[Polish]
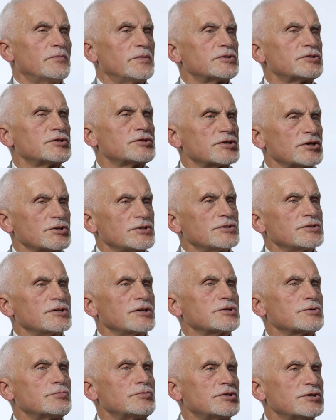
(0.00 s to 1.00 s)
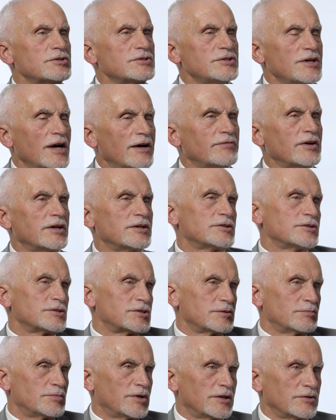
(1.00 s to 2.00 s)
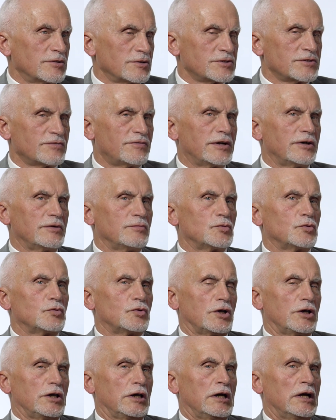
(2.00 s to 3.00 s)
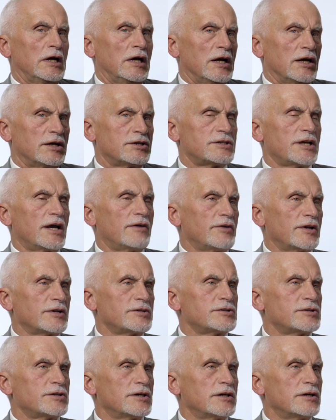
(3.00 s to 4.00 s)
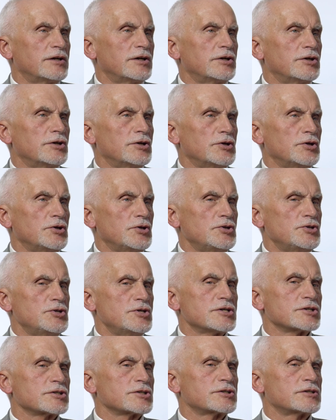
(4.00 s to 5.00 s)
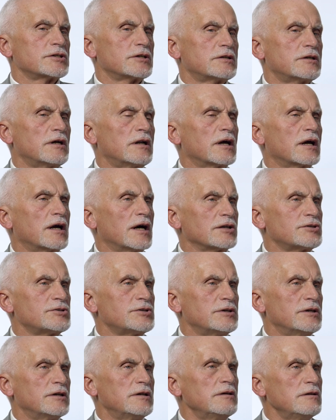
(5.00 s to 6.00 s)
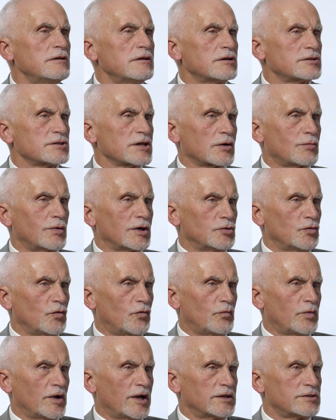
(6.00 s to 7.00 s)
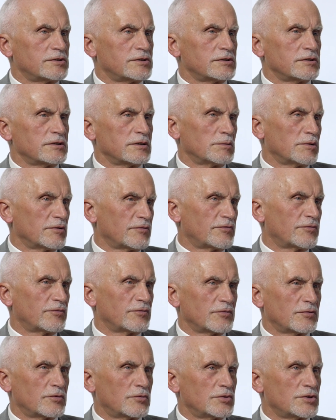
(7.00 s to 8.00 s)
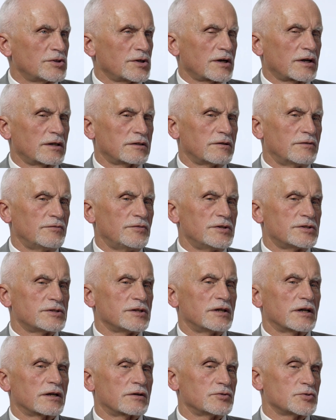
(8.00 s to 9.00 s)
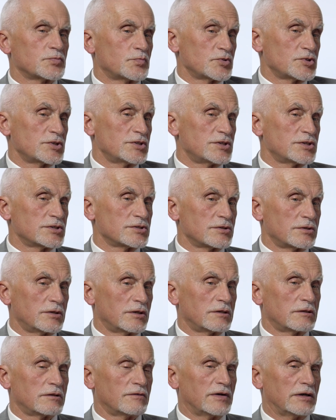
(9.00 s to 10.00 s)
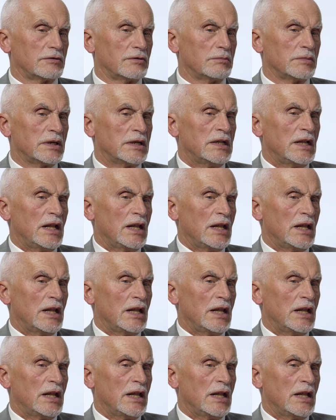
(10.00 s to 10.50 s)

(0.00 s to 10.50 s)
międzyczasie zaczęły się zjawiać jeszcze, bo ja nocowałem tutaj, zjawiać się y, jeszcze delegacje innych zakładów pracy. No bo Hucia Katowice, jak już później się zorientowałem,